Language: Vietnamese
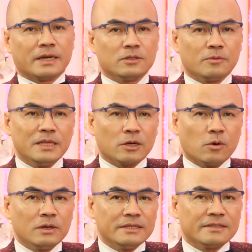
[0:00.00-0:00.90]
đấy, rồi bây giờ cô
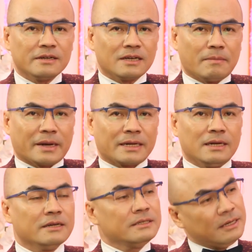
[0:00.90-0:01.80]
có lấn sân cả màn ảnh
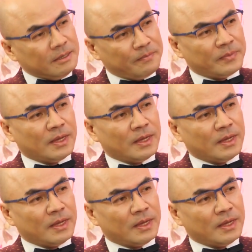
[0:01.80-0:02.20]
lớn nữa.